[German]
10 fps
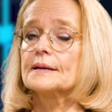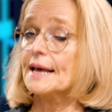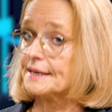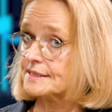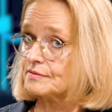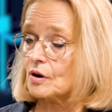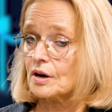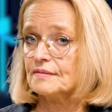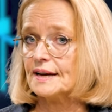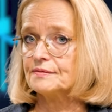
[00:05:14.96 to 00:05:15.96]
Nächste
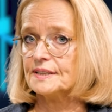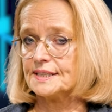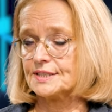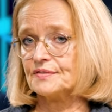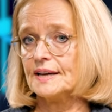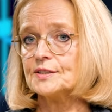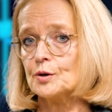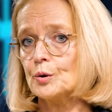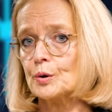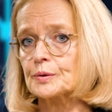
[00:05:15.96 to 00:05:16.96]
Woche werden wir das
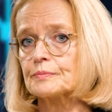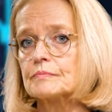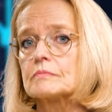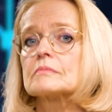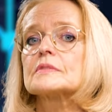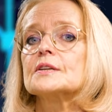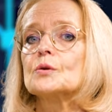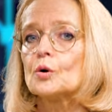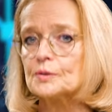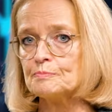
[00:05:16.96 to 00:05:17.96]
FED hören. Die
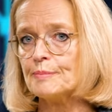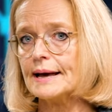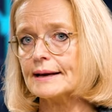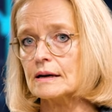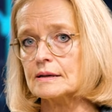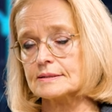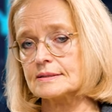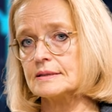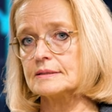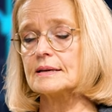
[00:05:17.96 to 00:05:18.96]
Notenbanker
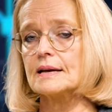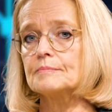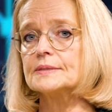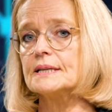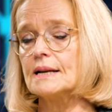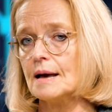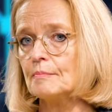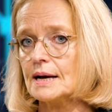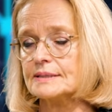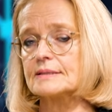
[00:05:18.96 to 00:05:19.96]
sind im
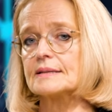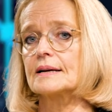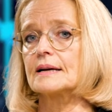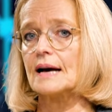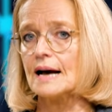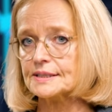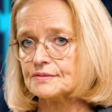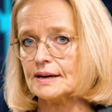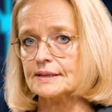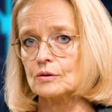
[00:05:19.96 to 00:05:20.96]
Dilemma. Es ist eine
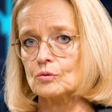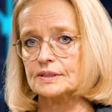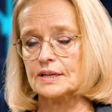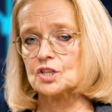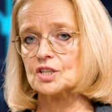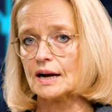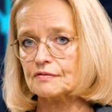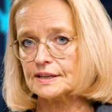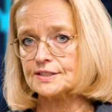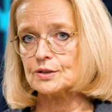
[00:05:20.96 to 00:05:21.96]
Gratwanderung, denn
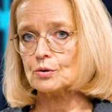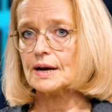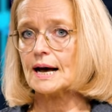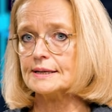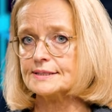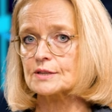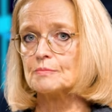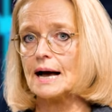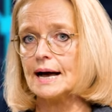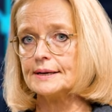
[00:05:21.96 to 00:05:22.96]
Stagflation heißt
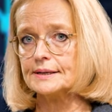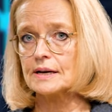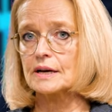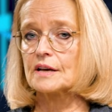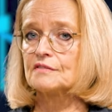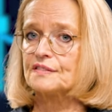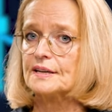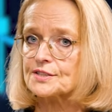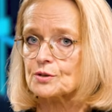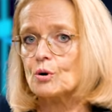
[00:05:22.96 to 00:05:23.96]
zum einen
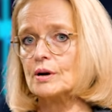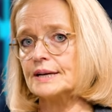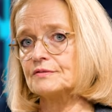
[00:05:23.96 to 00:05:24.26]
viel zu hohe